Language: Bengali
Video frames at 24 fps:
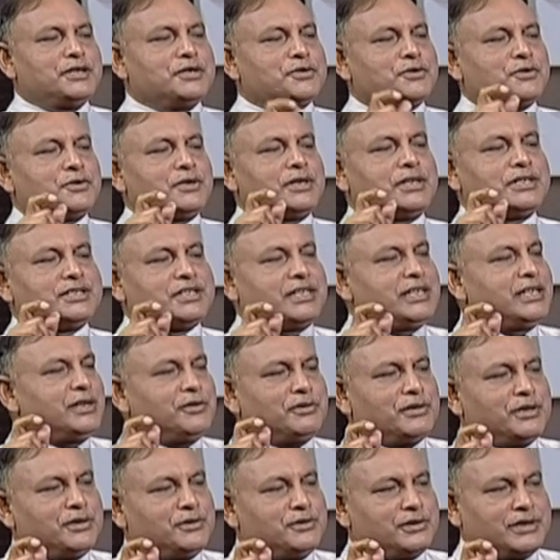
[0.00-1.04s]
সুতরাং সেটাও
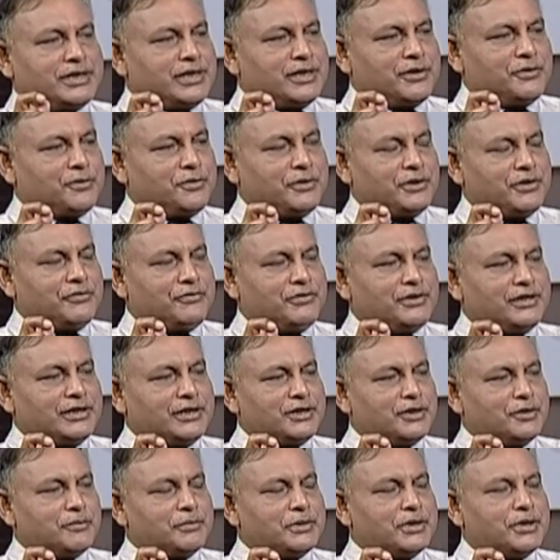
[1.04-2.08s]
কিন্তু তাকে করে ফেলতে
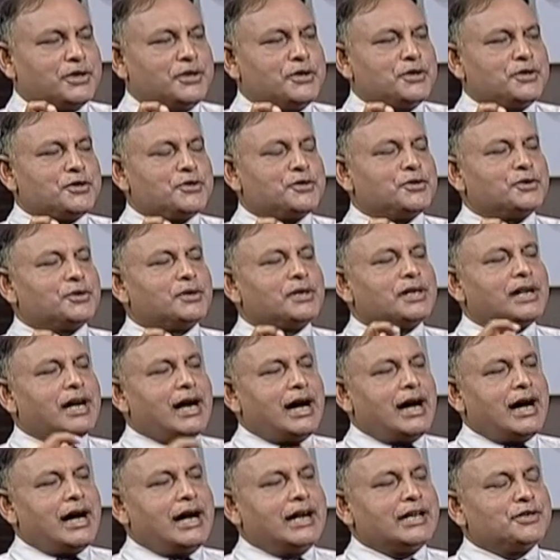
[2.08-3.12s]
হবে সুতরাং
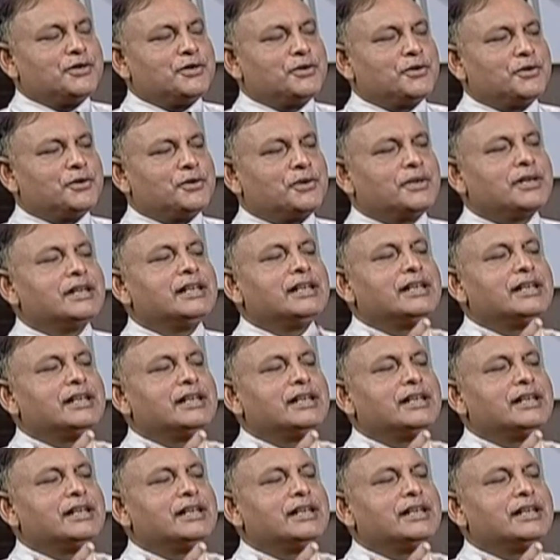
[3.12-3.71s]
হার্ট হোক